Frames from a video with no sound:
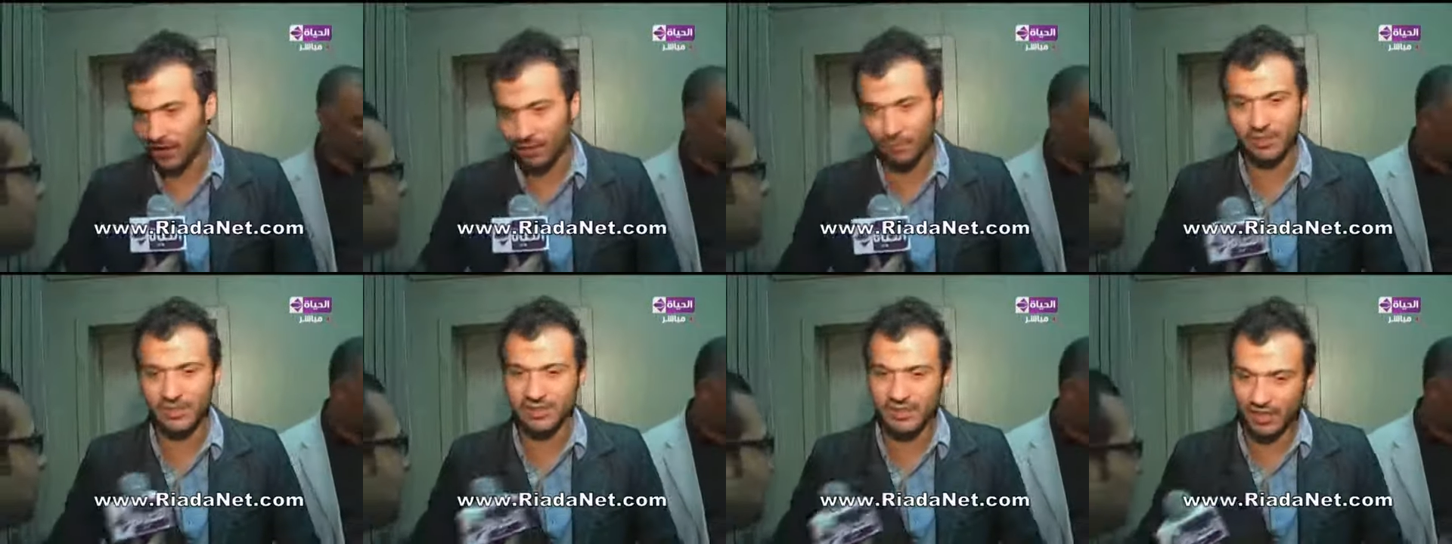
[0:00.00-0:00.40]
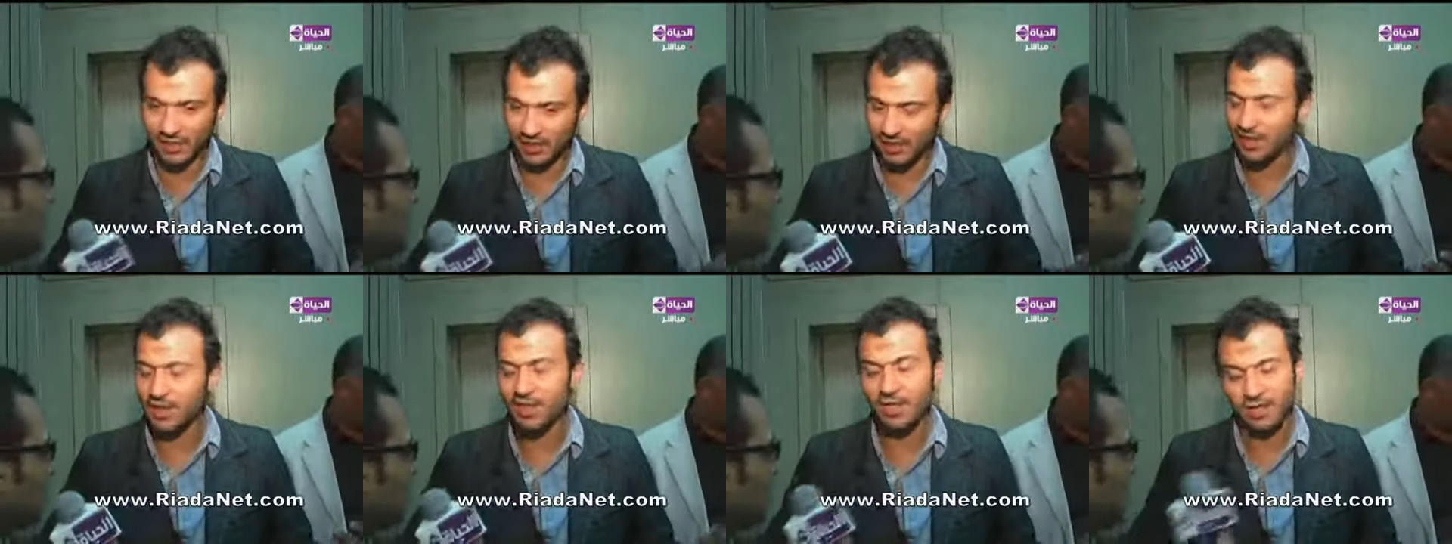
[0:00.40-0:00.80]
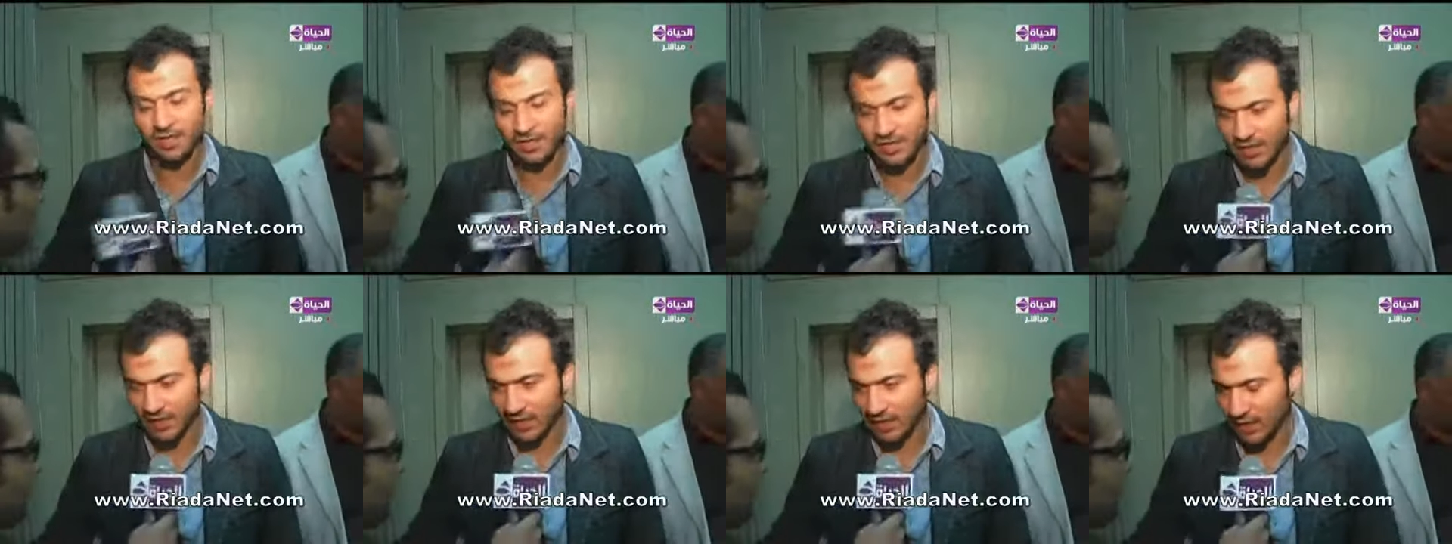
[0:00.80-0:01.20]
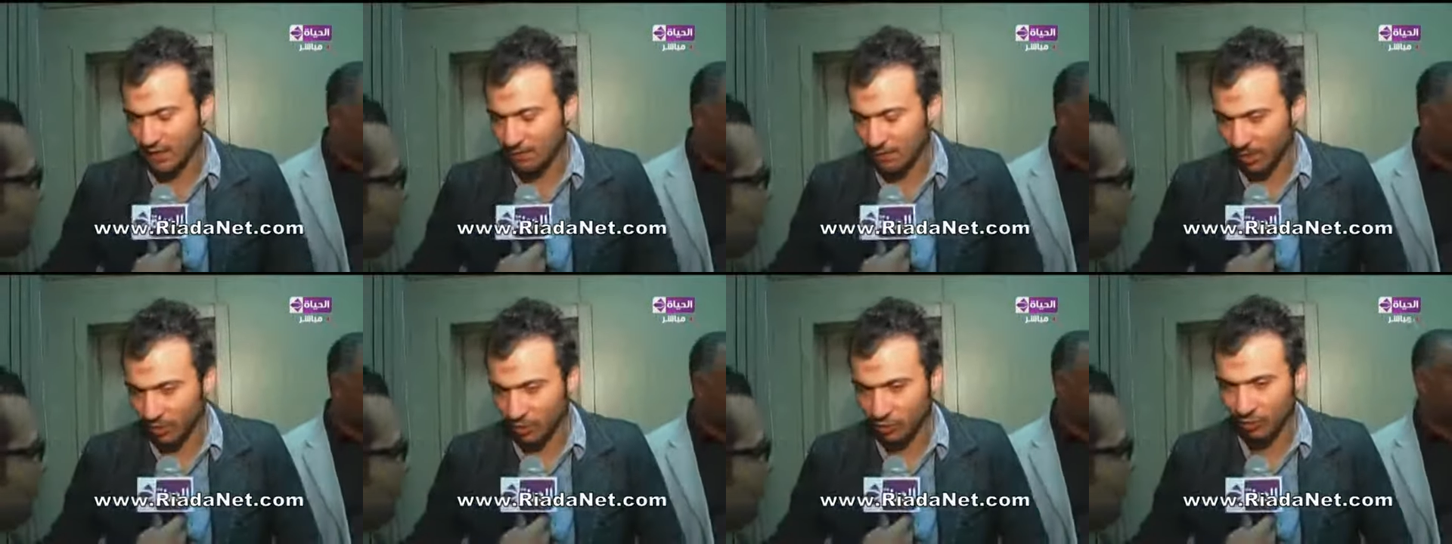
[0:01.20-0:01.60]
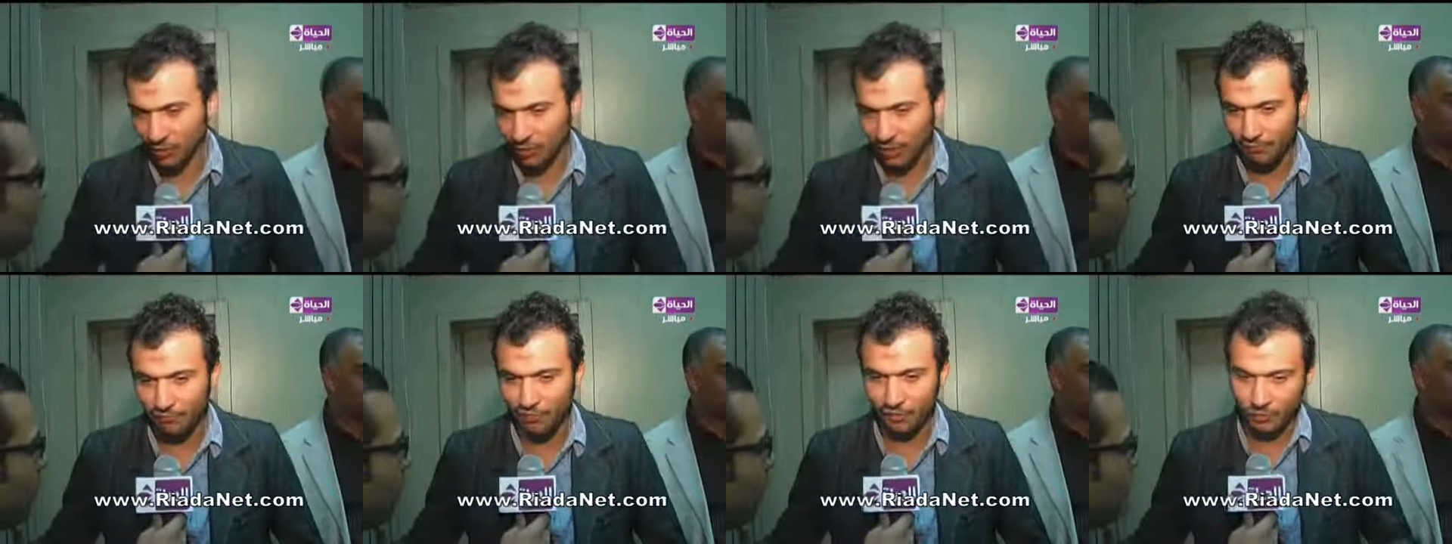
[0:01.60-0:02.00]
اعلم انديه الشام لسه هتكلم مع
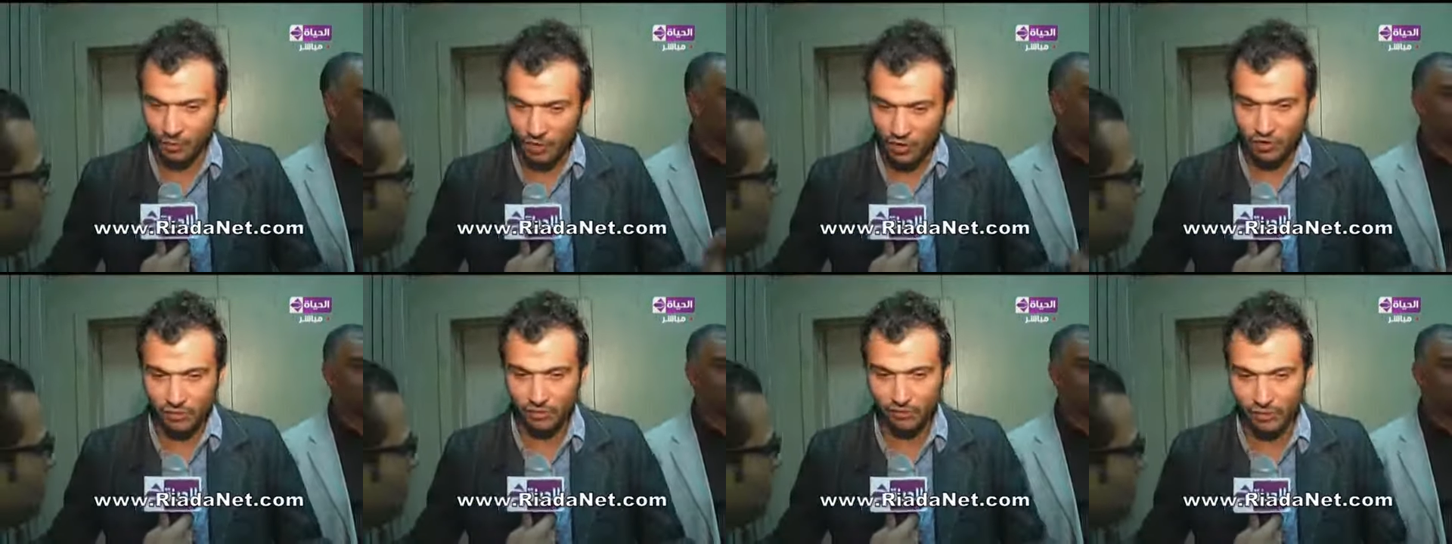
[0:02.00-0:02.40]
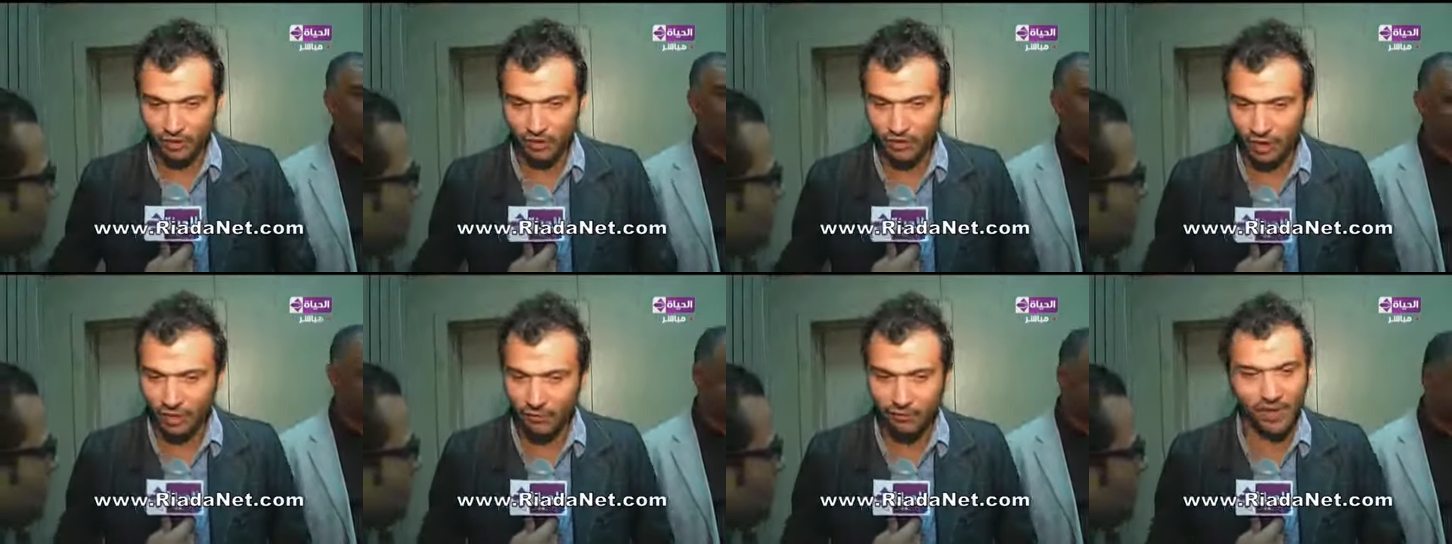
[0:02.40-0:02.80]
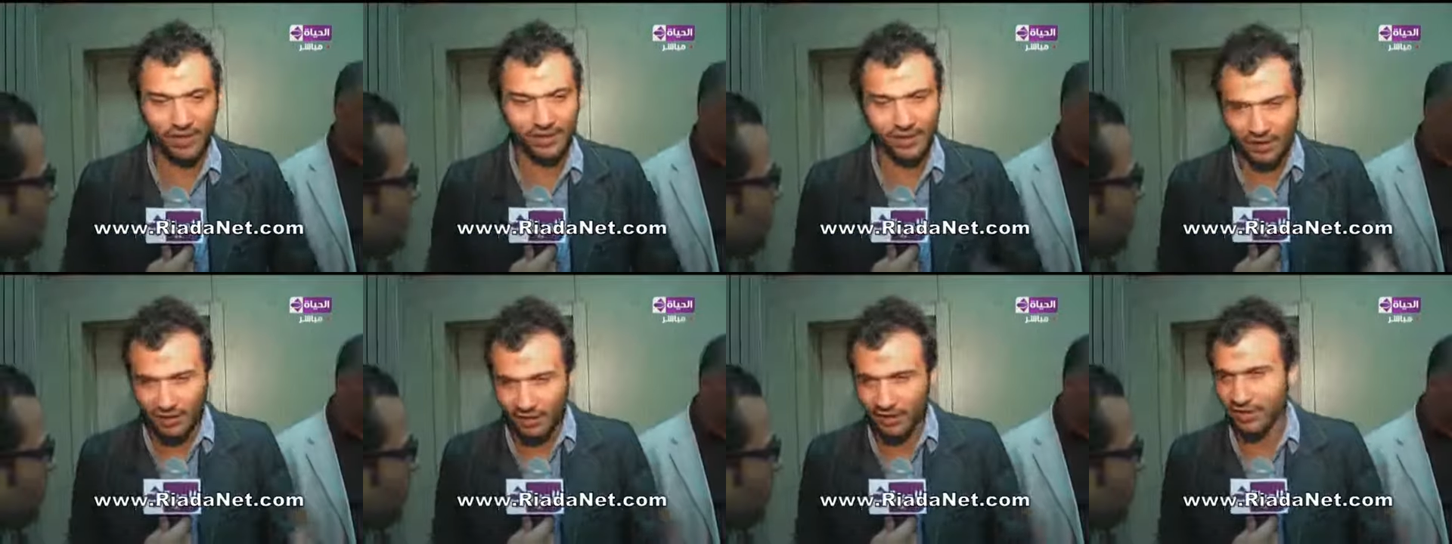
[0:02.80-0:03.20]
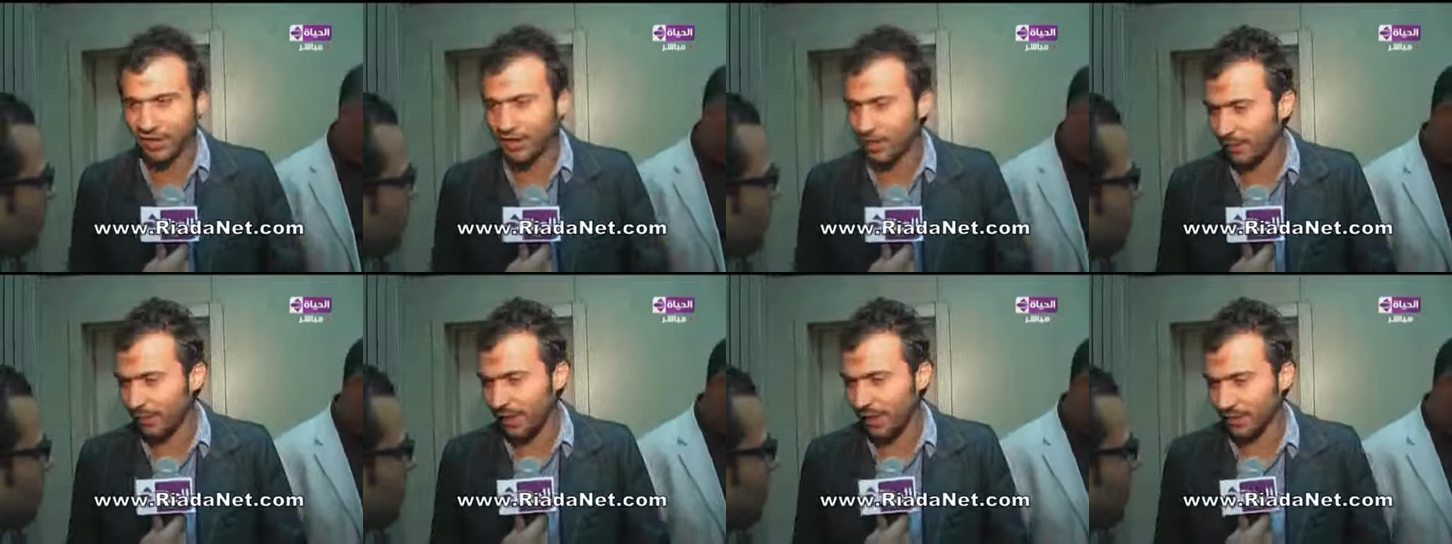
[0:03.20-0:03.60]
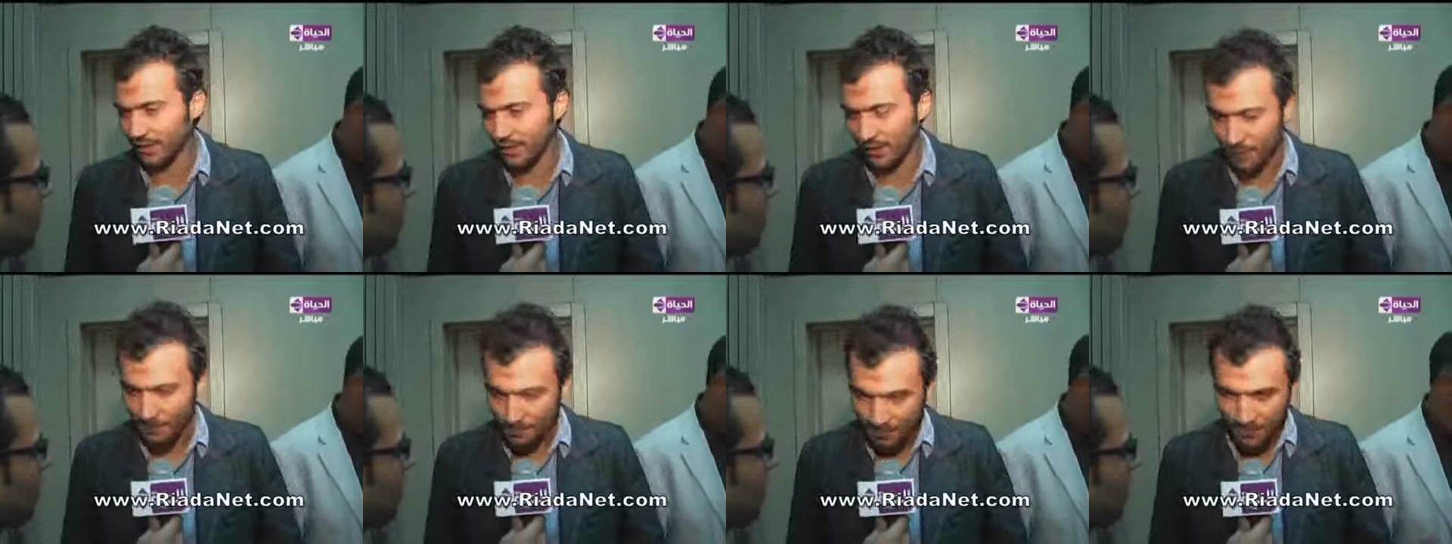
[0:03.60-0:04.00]
دكتور عفت وهنشوف الاجراء فاعتقد ان كمان
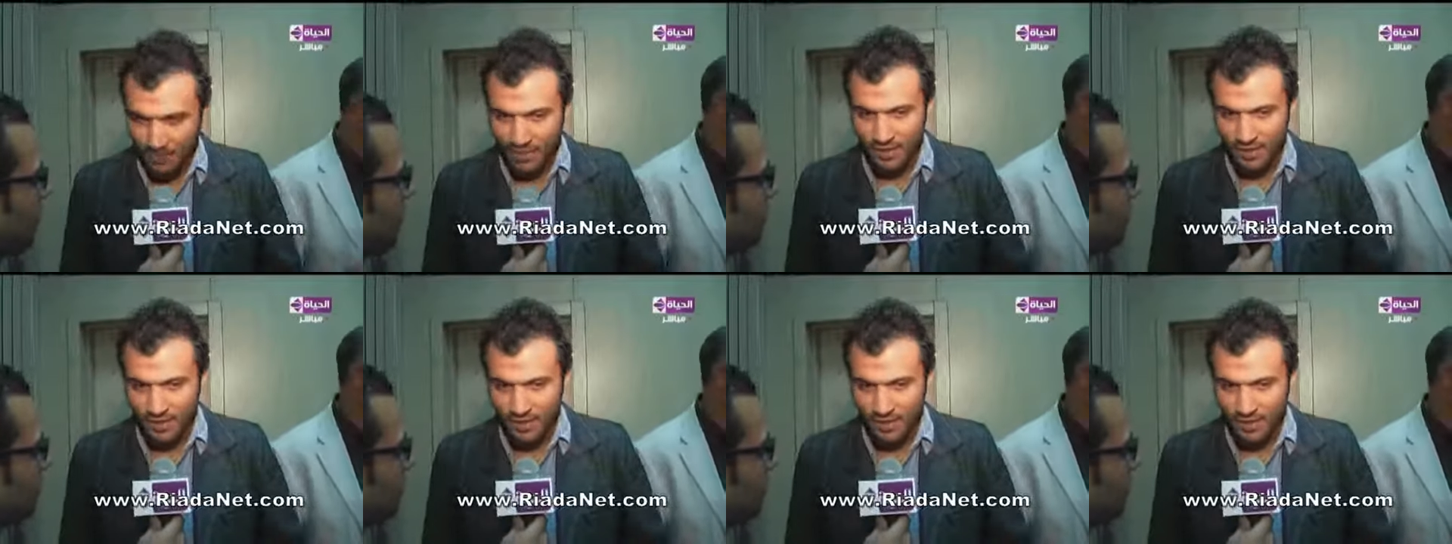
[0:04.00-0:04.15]
حتى